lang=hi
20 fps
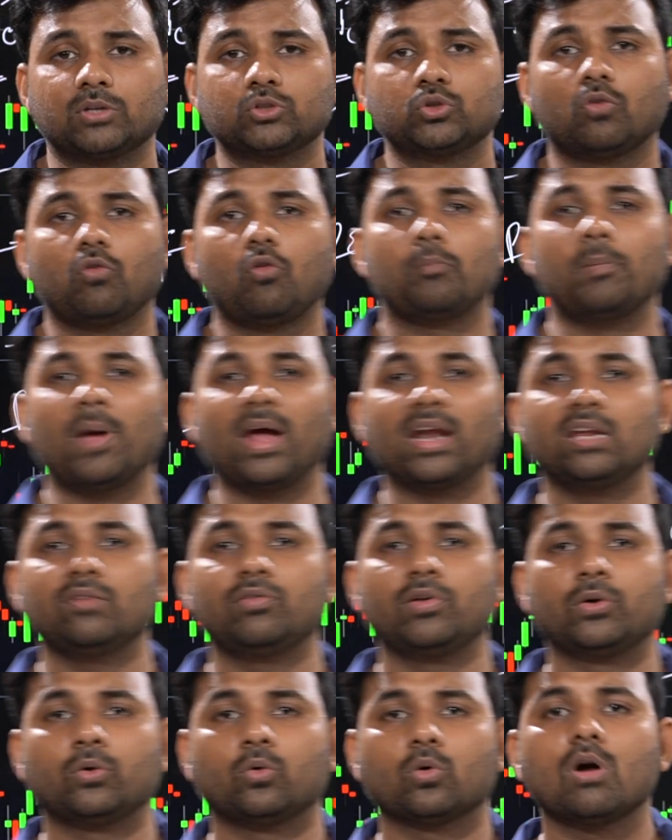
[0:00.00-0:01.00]
जो वो
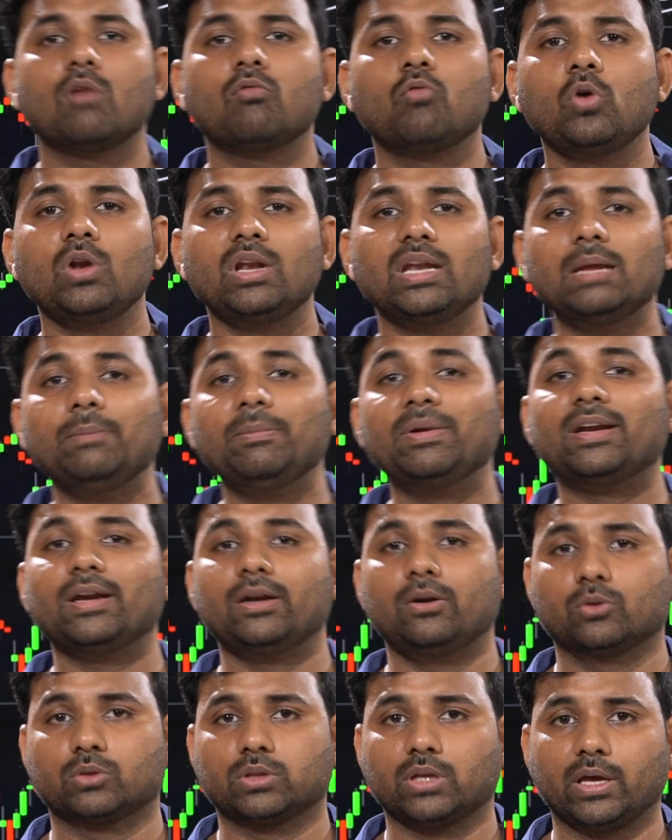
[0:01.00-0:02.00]
बेनिफिट होगा वो लिमिटेड
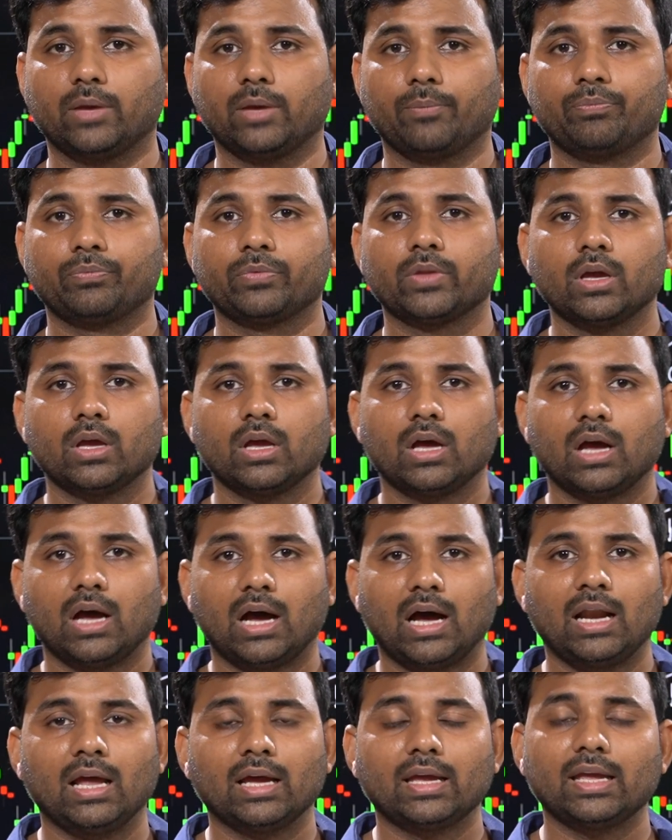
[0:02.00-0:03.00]
होता है
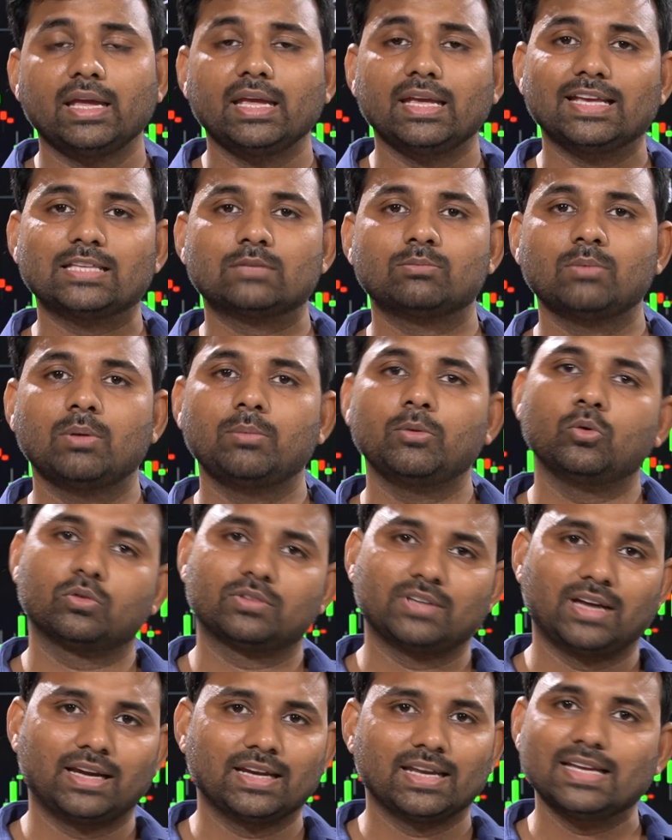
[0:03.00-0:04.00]
हालांकि इसमें भी
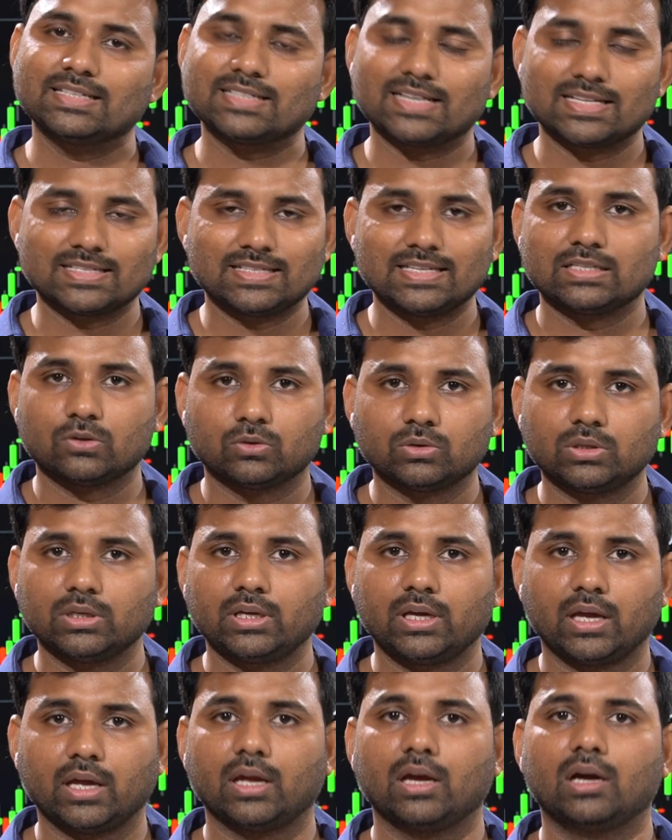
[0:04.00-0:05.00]
नुकसान के चांसेस होते
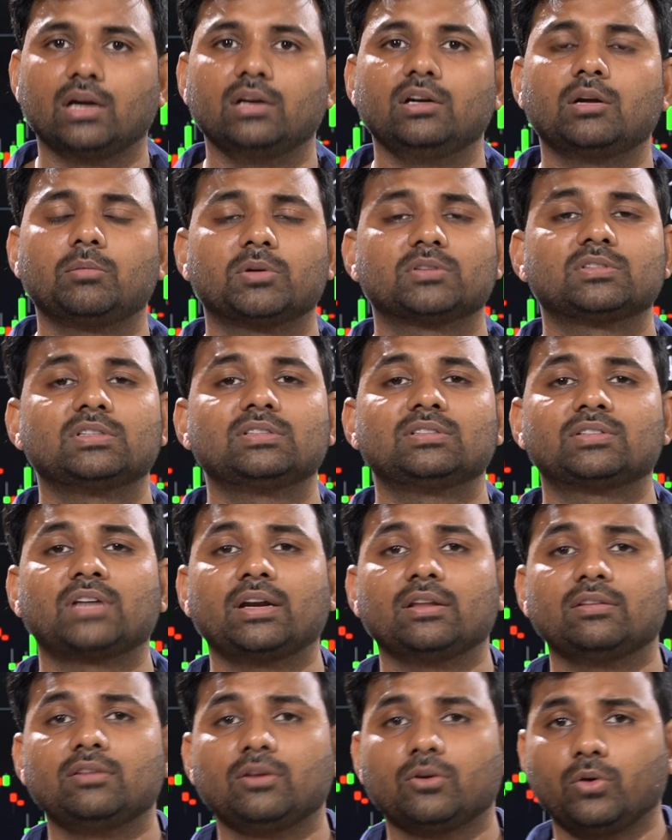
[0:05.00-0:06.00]
हैं 100 परसेंट
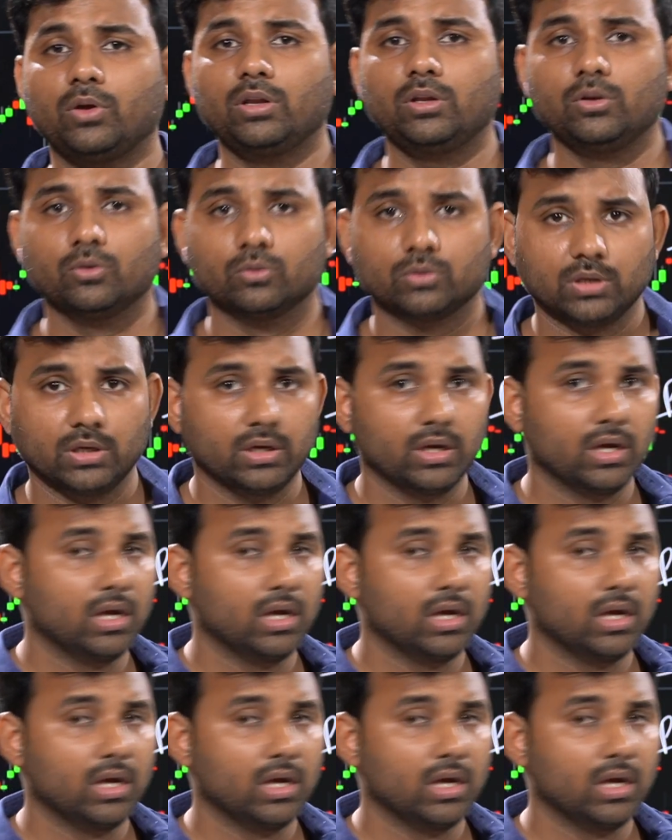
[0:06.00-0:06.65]
स्ट्रेटेजी कोई नहीं होती